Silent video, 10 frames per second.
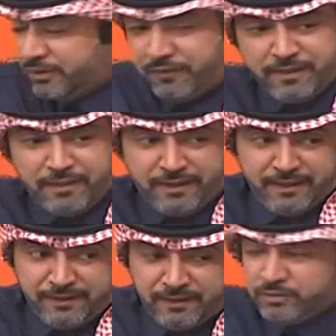
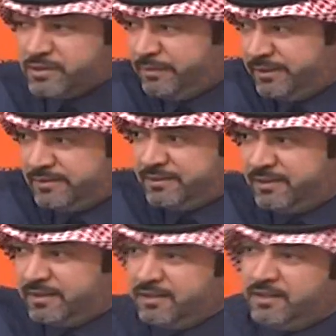ويتفضل هنا لو سمحت
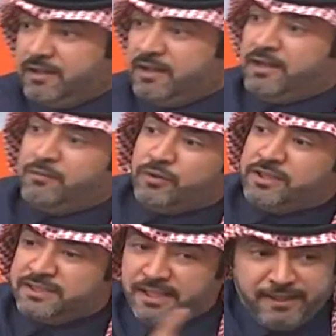
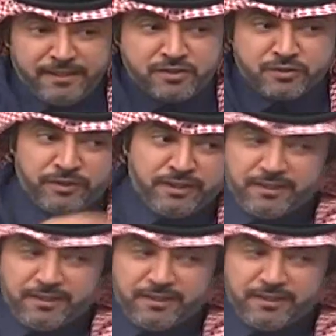المرشحين يجون